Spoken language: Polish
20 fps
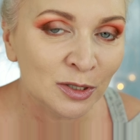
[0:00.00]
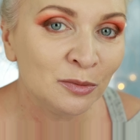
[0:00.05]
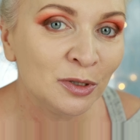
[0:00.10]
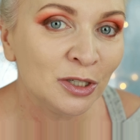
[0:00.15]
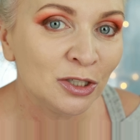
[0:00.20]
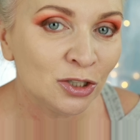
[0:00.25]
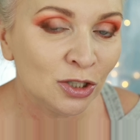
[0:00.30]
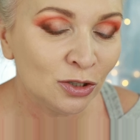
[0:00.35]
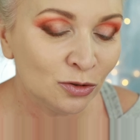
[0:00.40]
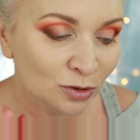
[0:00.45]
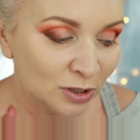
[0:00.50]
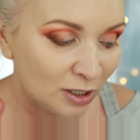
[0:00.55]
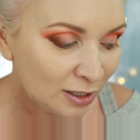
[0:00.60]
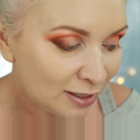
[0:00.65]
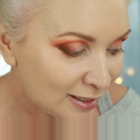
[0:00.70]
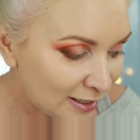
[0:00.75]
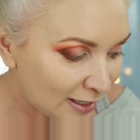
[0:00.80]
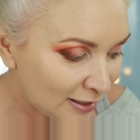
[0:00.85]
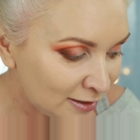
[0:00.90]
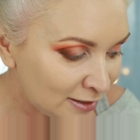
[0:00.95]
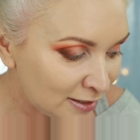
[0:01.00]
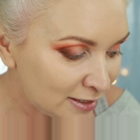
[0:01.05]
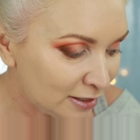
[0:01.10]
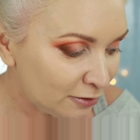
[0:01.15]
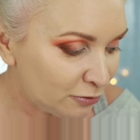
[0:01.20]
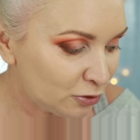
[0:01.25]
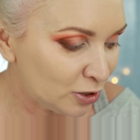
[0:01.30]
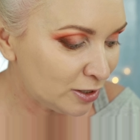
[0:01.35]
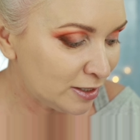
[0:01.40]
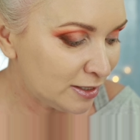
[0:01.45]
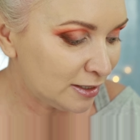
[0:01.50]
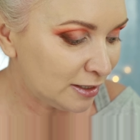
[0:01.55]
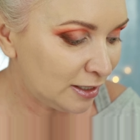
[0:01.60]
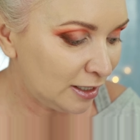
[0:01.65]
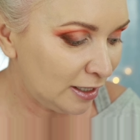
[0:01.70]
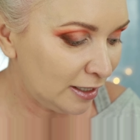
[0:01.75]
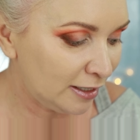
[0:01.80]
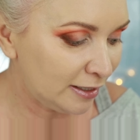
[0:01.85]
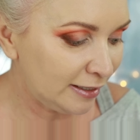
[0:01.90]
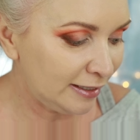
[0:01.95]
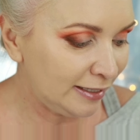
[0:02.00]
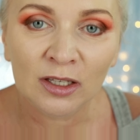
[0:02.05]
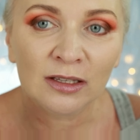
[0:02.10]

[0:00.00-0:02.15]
sobie jeszcze tutaj granice wszystkie